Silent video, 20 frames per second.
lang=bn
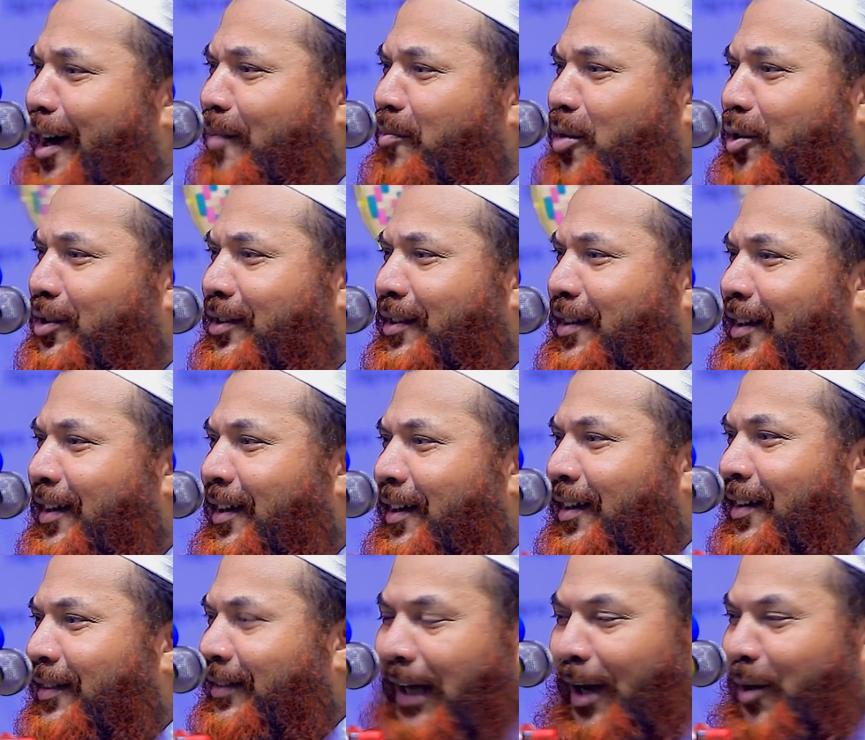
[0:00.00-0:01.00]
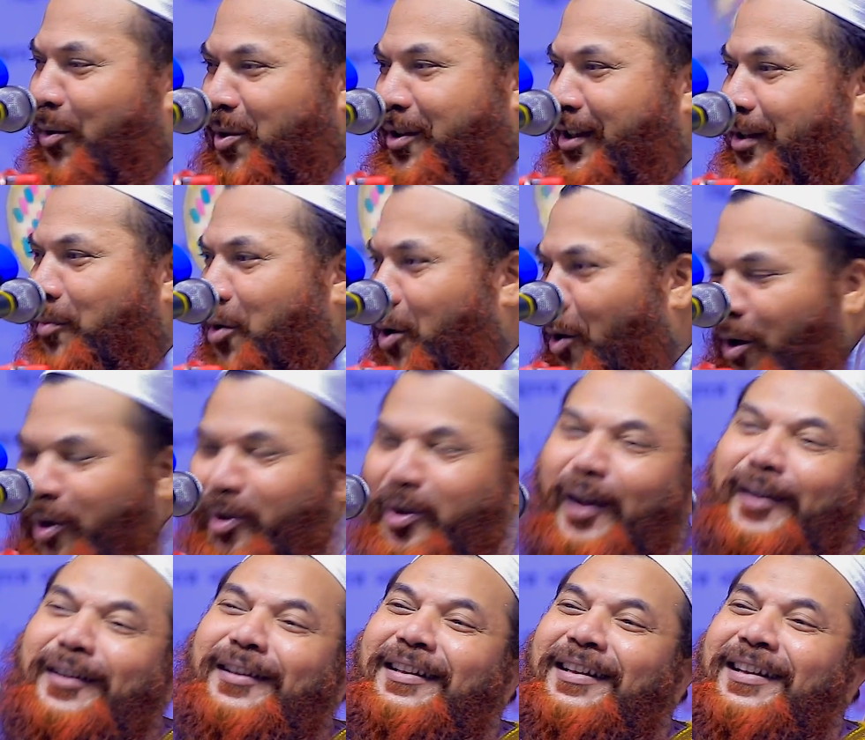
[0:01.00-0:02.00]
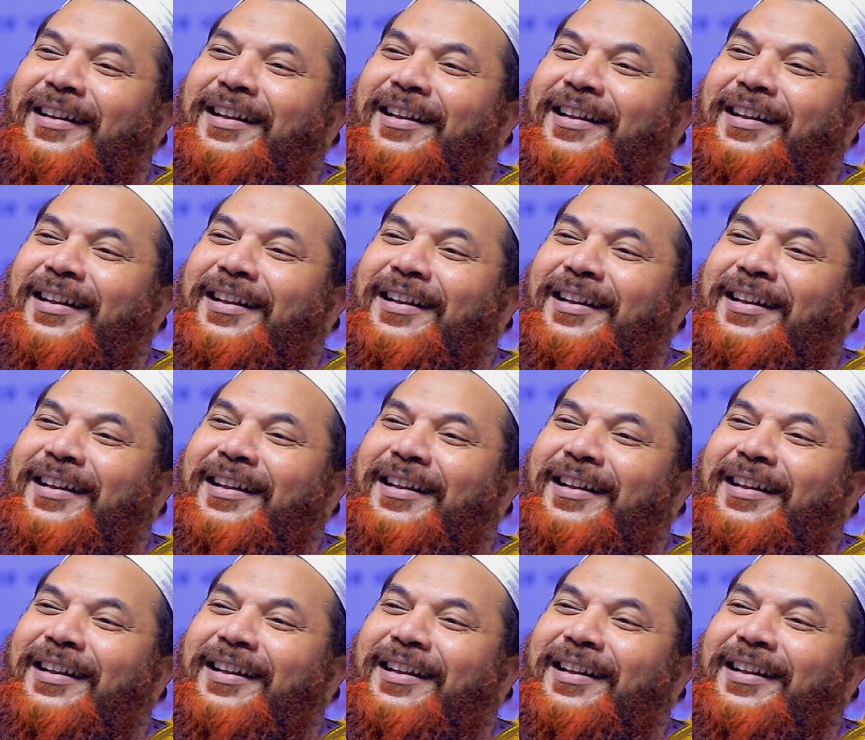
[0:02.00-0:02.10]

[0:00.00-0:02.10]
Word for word: নিয়ামত তার নসিবে হয় নাই